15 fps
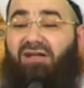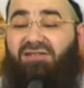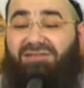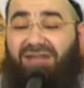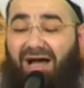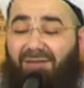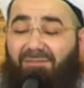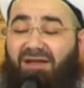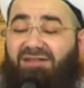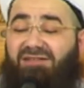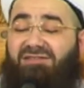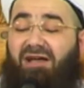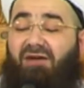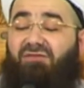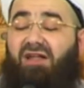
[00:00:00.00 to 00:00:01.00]
sahabenin
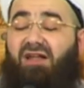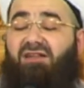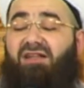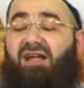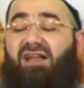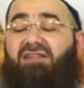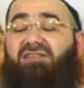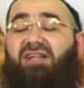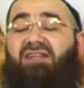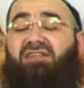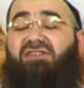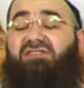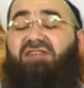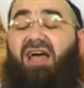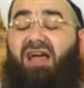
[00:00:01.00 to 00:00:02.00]
safların arasına
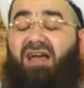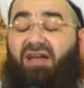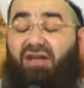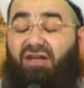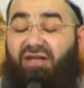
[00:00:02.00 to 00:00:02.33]
girse